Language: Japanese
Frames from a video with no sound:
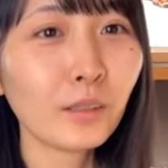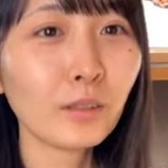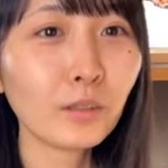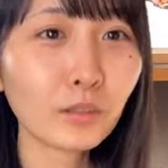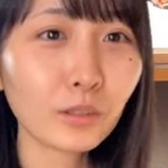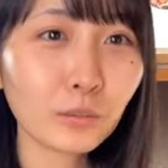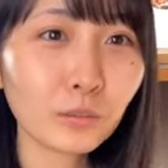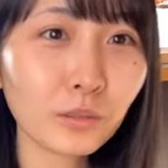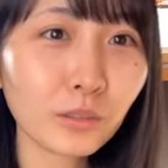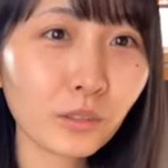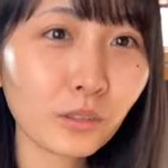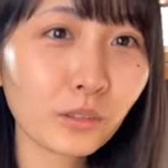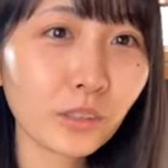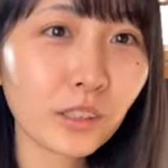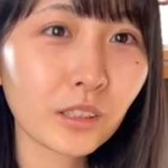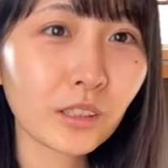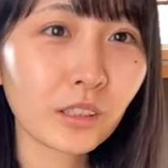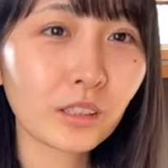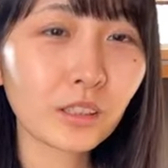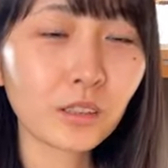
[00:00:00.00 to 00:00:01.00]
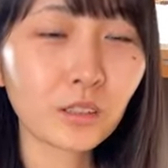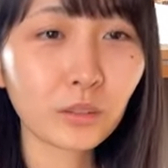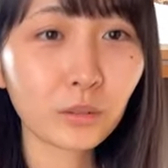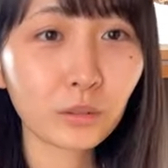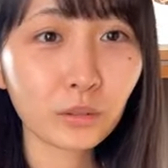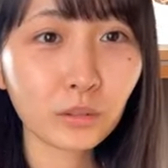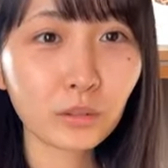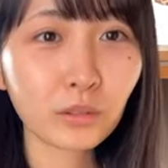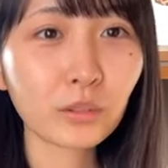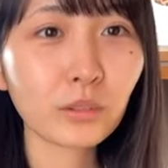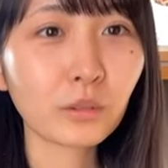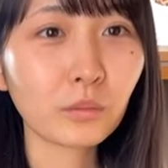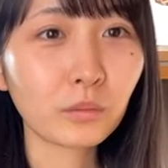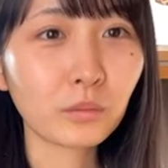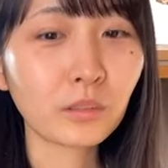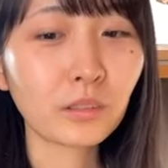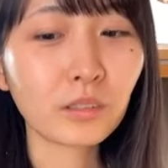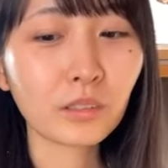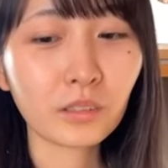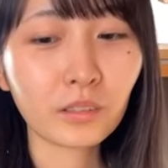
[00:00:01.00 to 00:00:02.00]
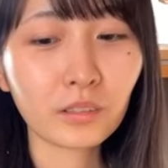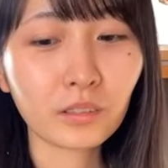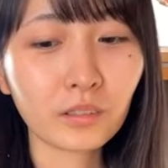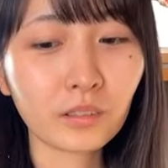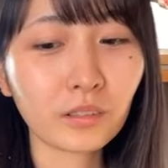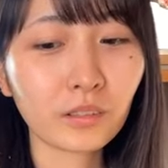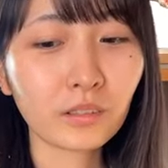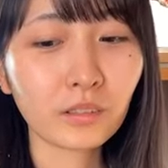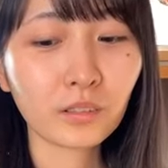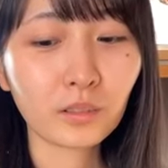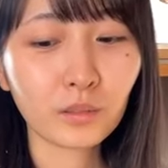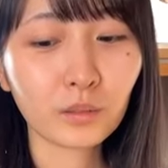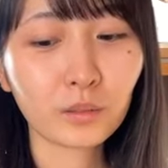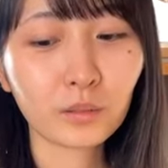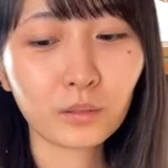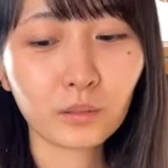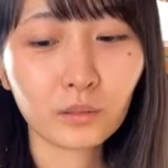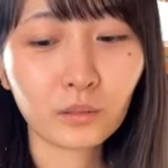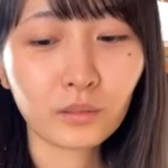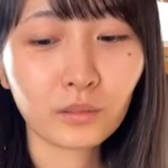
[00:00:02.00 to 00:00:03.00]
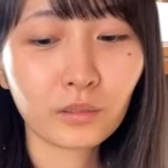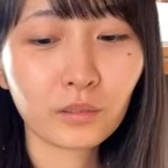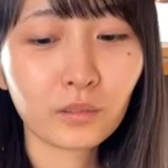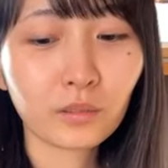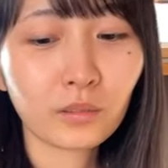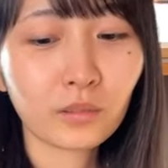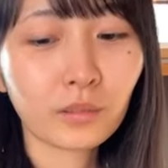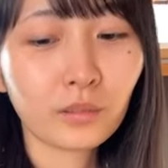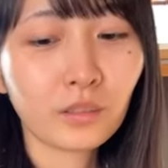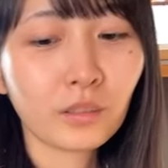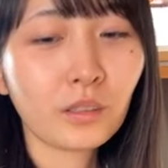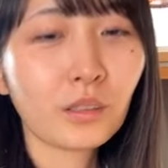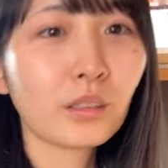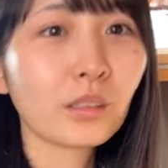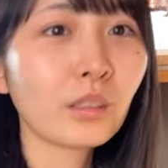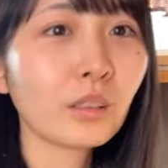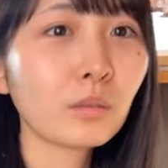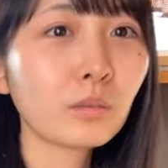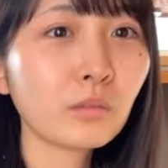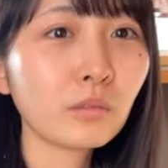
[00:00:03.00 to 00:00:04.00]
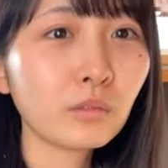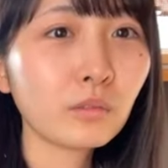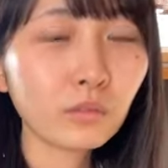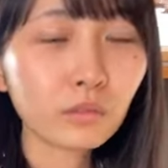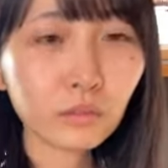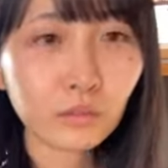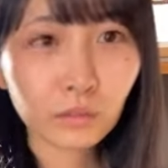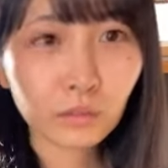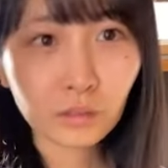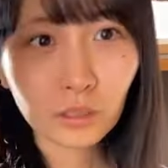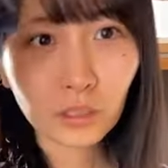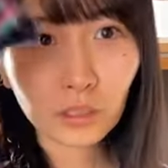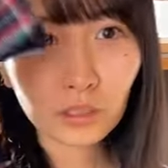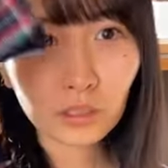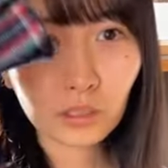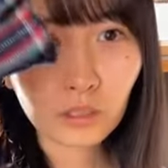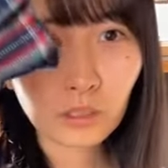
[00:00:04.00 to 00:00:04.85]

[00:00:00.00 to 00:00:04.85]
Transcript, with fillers: ほんともう当時からすごっと思ってたうんそうでもほんと最